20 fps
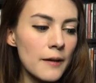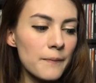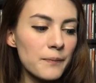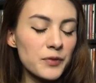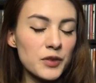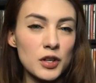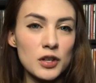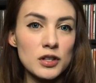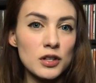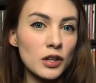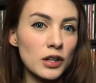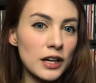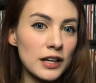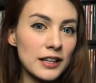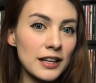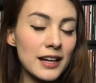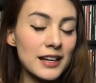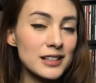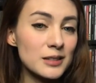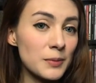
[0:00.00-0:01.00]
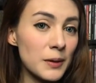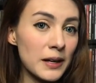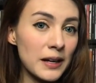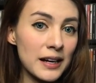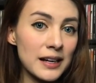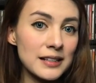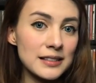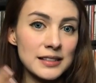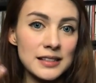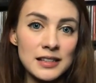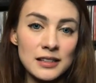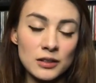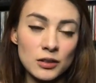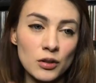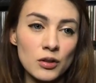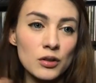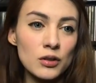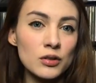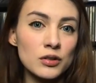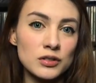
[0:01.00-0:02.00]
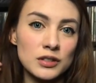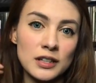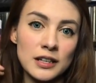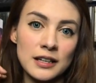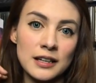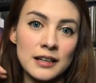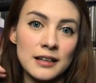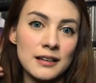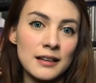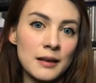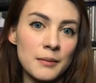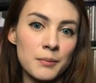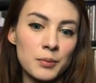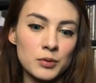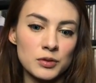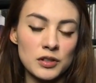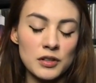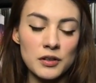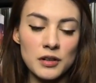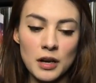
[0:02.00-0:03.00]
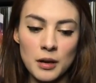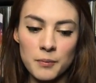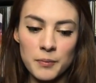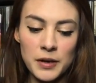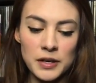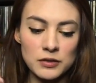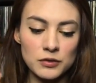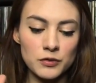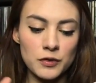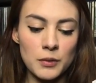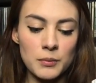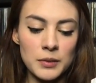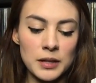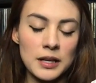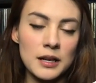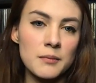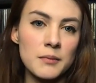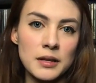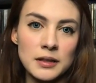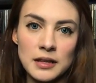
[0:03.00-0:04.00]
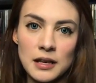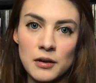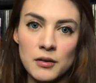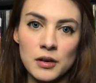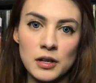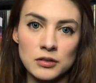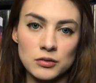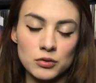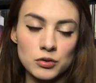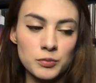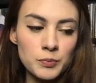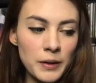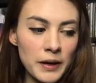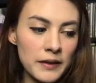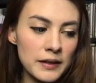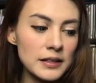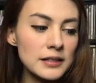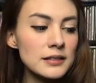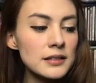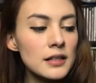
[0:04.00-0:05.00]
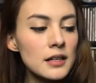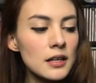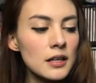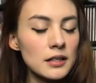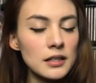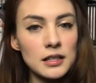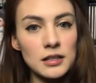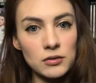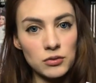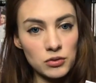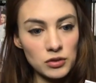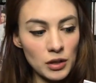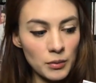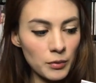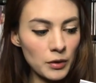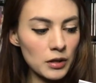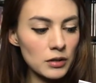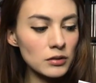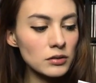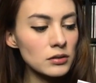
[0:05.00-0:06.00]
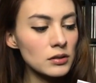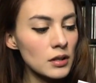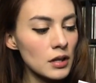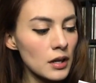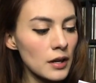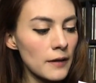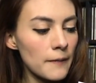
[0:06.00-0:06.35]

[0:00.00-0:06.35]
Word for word: Entonces lo que quiere es vengarse de todos los que le pusieron el pie a su familia y mataron a sus padres y a sus abuelos.